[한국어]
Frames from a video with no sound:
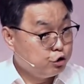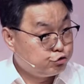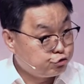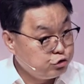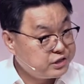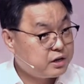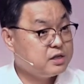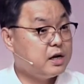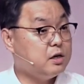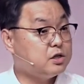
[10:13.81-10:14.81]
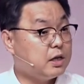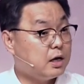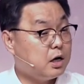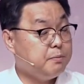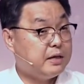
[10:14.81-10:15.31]
죽은 자를 살리신
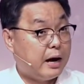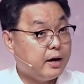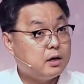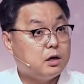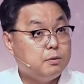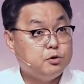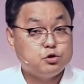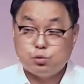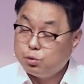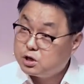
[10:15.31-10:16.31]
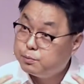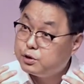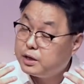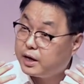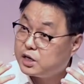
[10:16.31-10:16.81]
하나님이 나의 하나님이시고
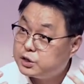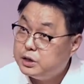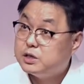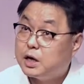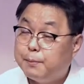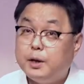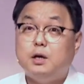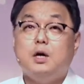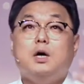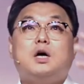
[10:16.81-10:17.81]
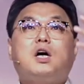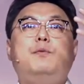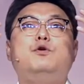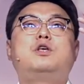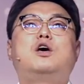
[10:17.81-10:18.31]
그분이 내게 실제라면
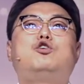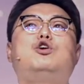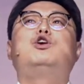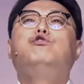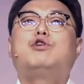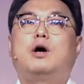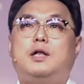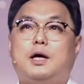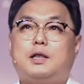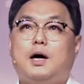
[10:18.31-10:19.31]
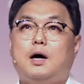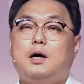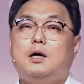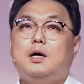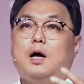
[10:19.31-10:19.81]
그분께 귀 기울여야 되겠다.
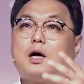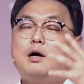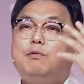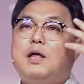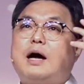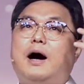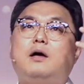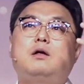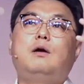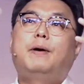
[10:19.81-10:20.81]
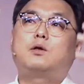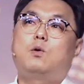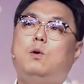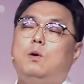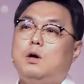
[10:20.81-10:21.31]
그분의 가이드를
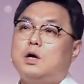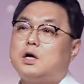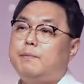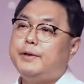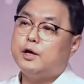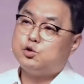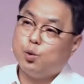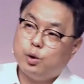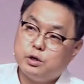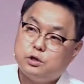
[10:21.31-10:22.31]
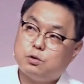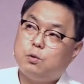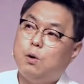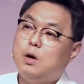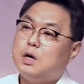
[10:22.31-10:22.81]
받고 그분의 조언을
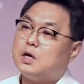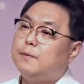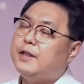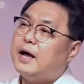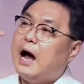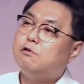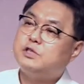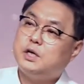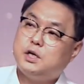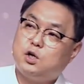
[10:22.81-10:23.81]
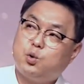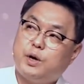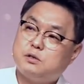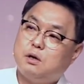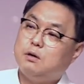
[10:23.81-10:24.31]
듣고 그분의 카운셀링을
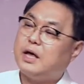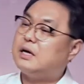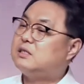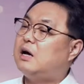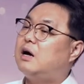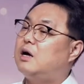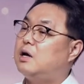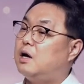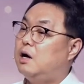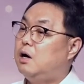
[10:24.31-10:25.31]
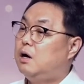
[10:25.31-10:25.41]
통해서 내가 살아가리라.